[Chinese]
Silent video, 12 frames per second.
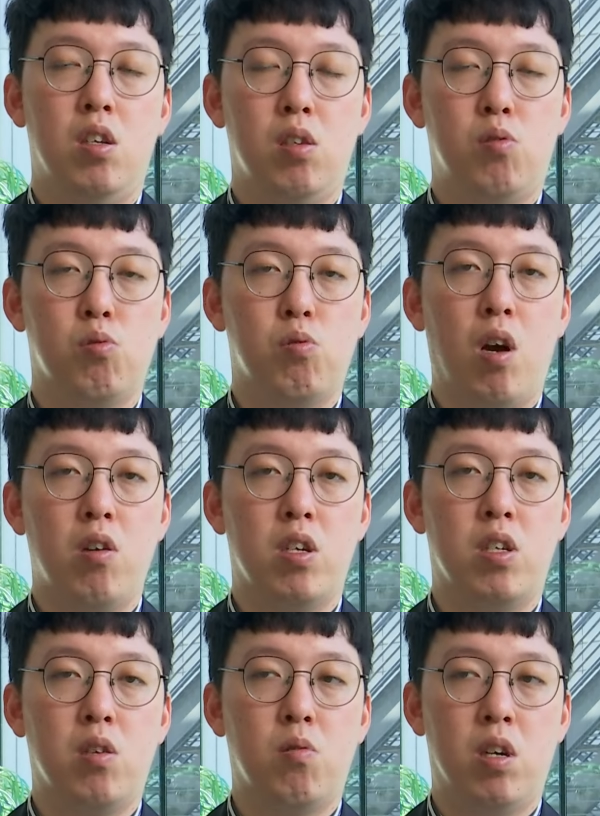那主要也
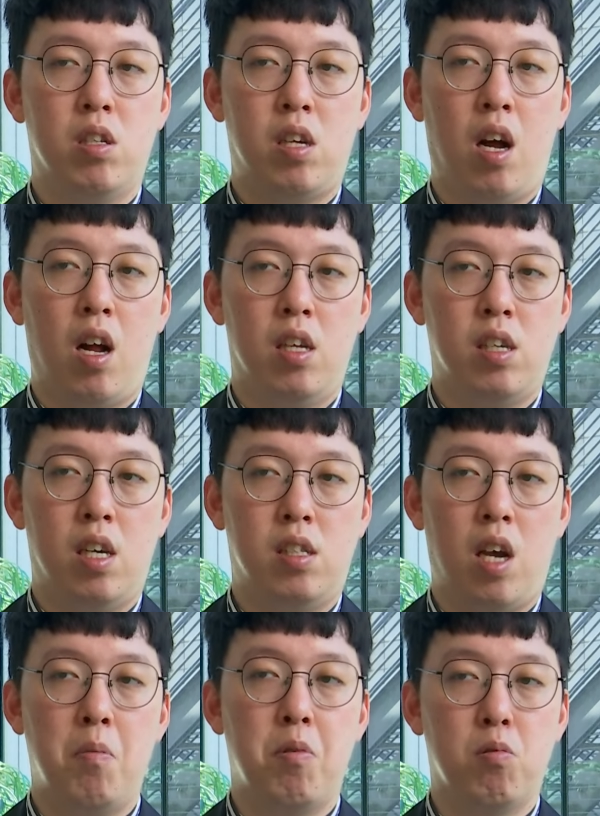是因为，当然在
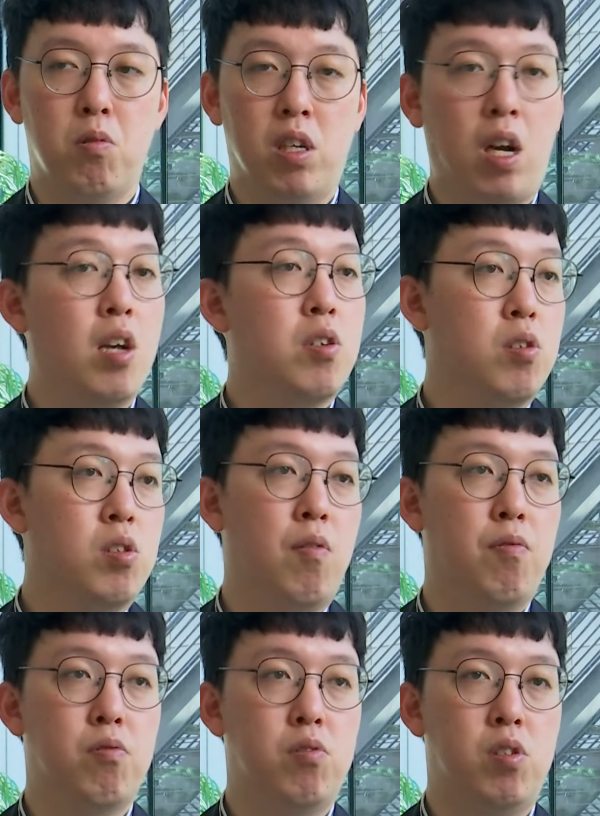蔡壁如离开市
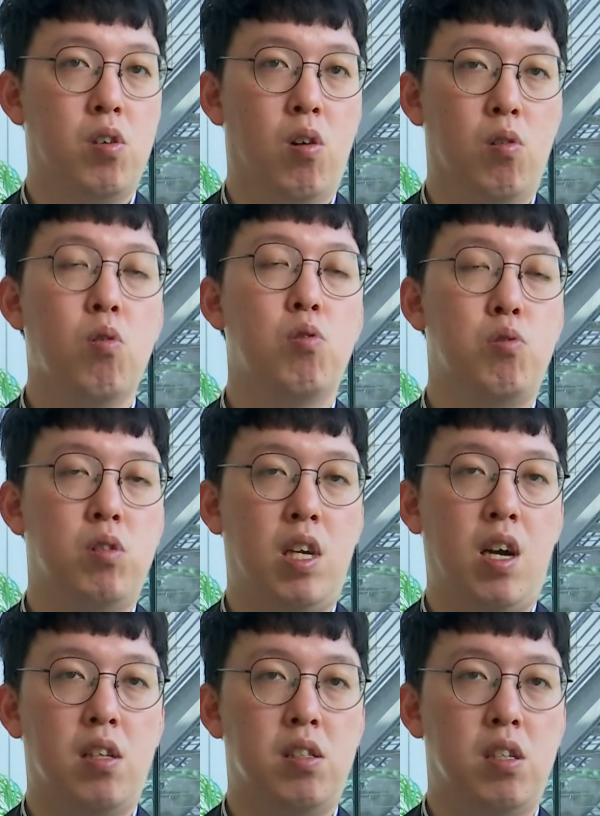政府之后，过去
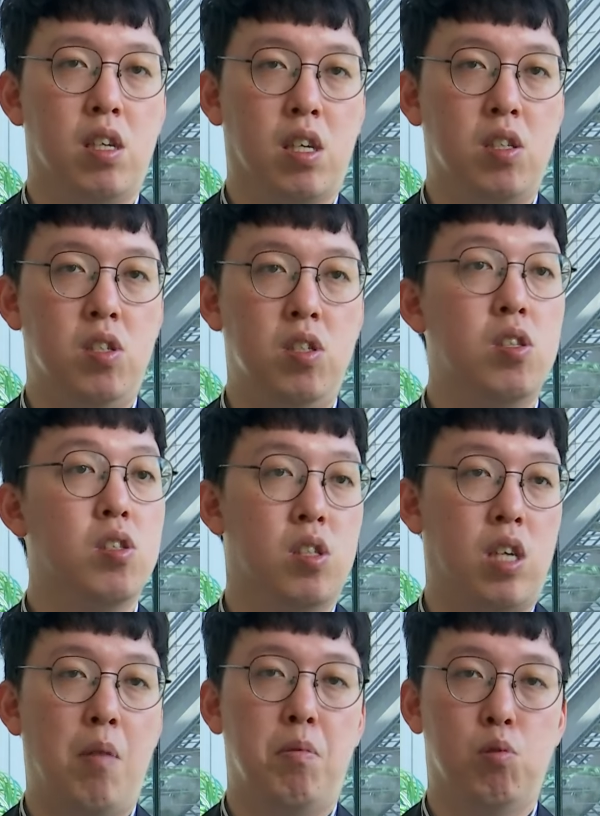这样子的一个机制
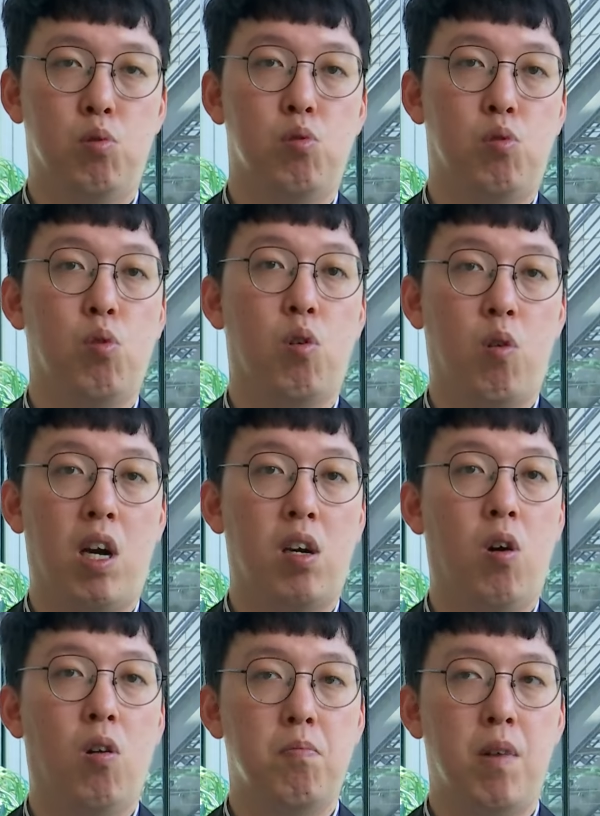是蔡壁如就做管
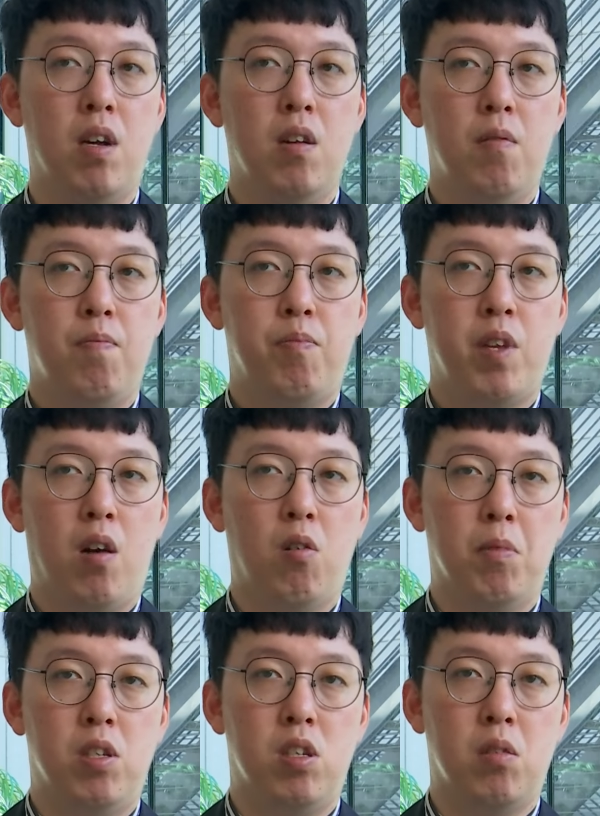控嘛。那
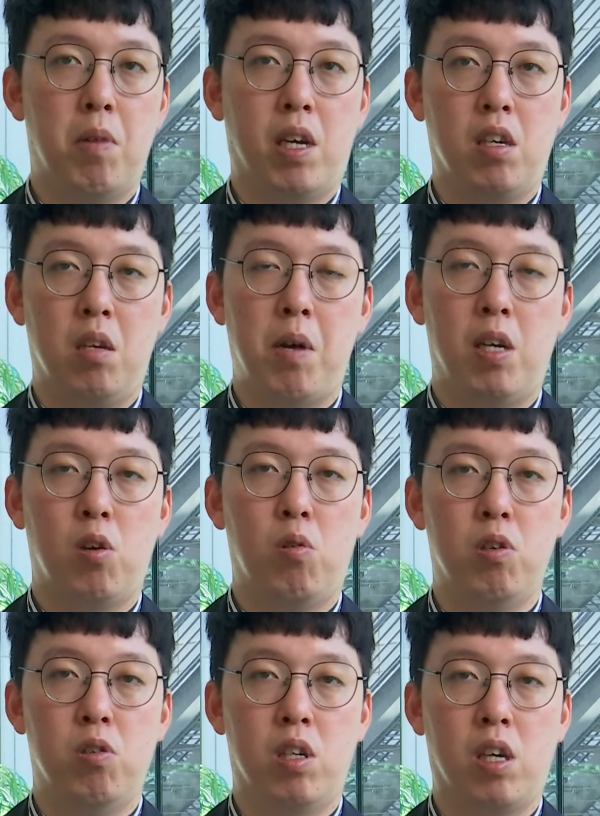我们其实每个礼拜都
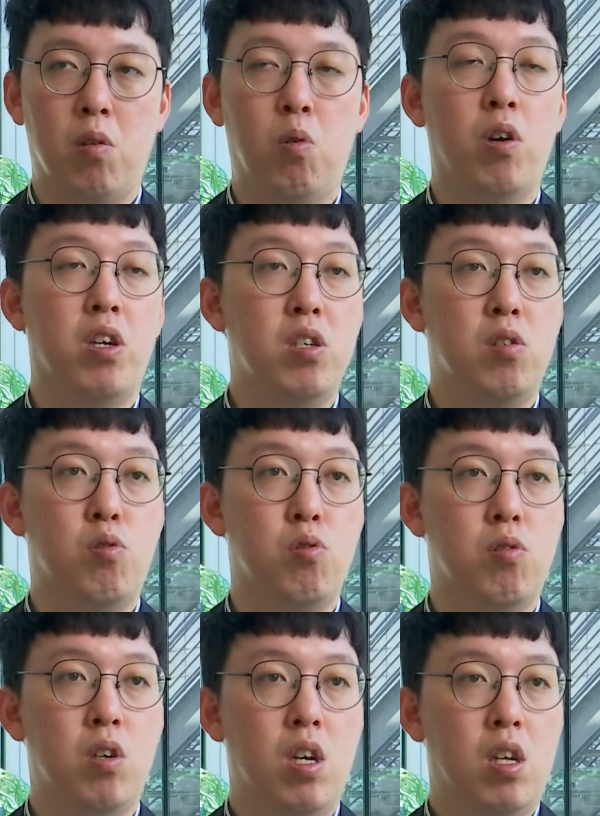会有一个会议
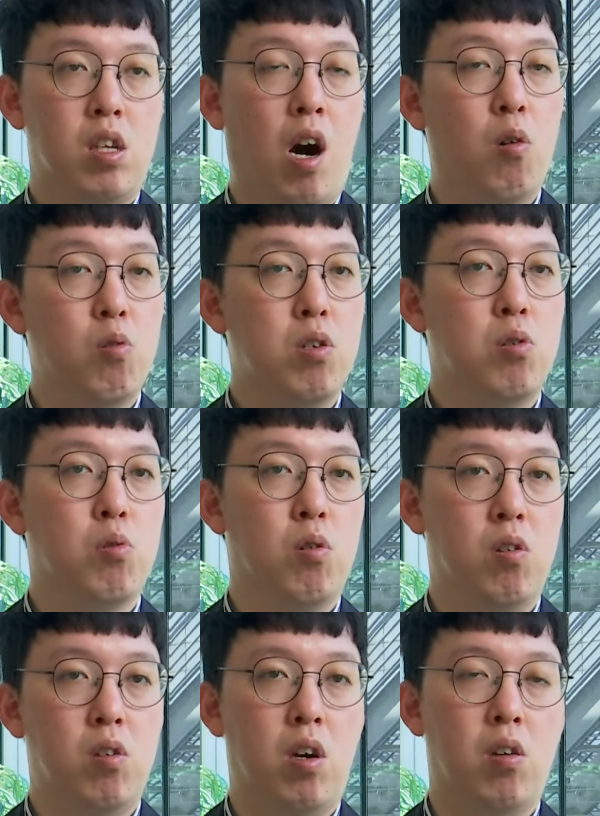去讨论
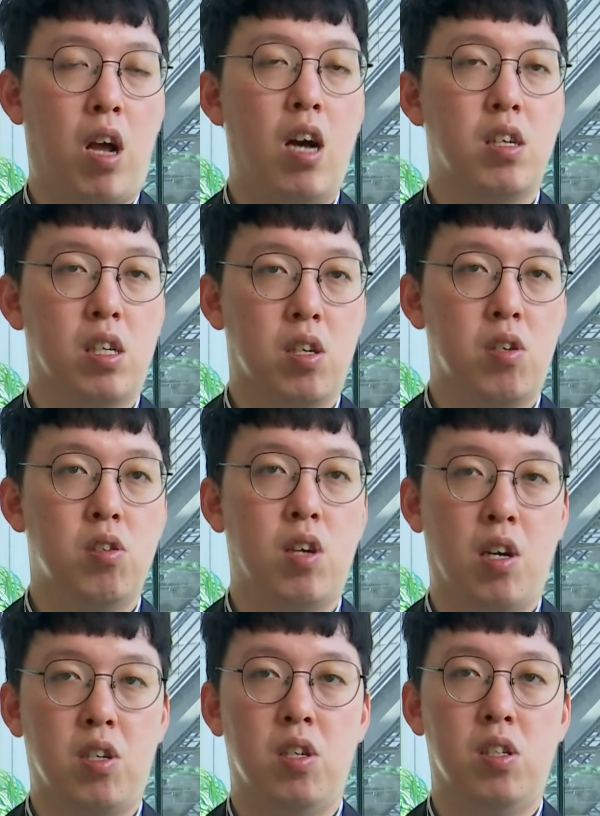说，呃，他的一个市
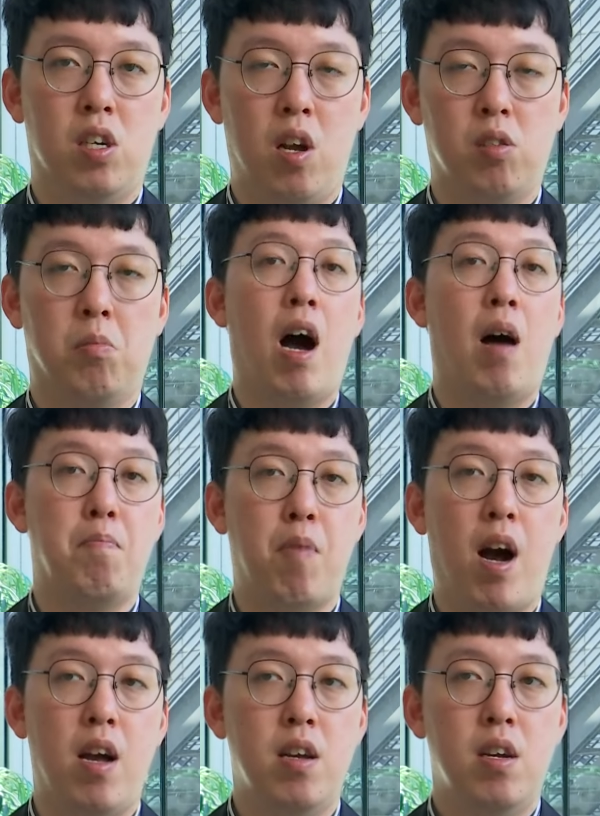长行程要安
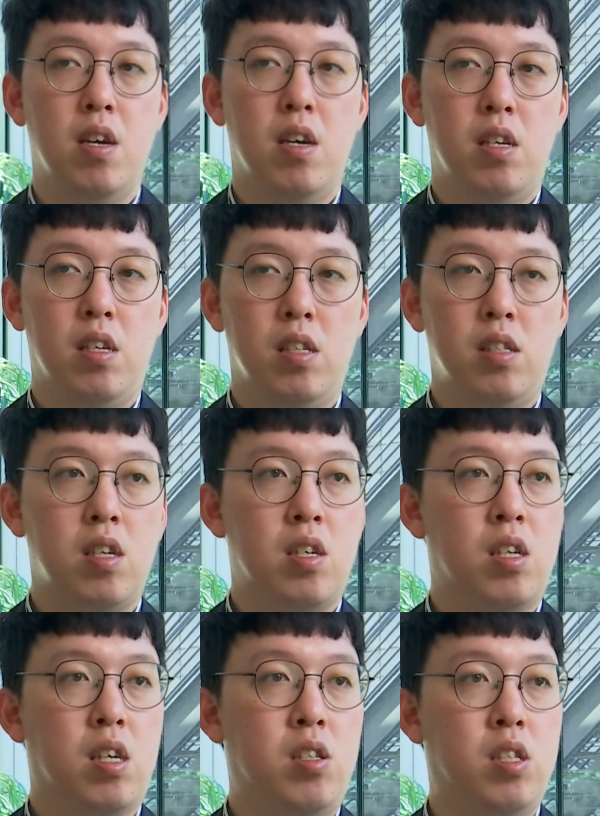排。那这个
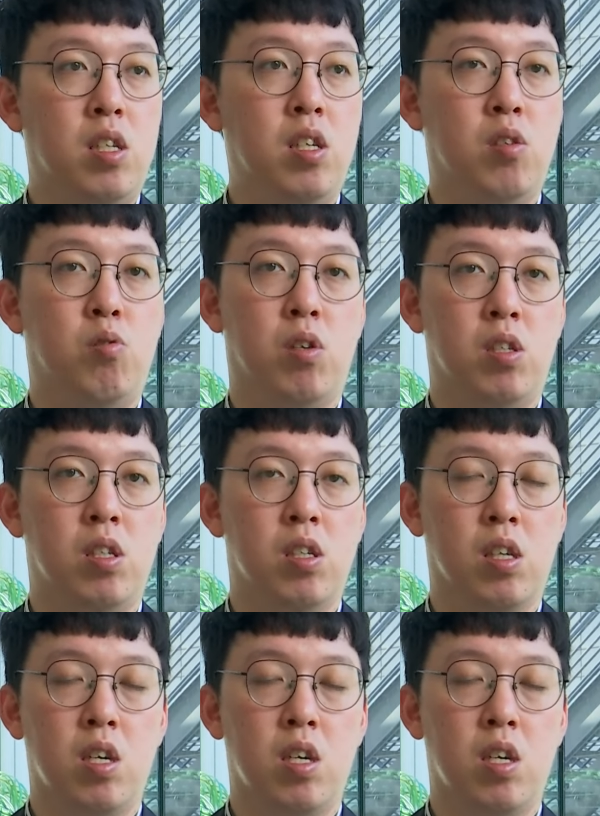是一个集体决策。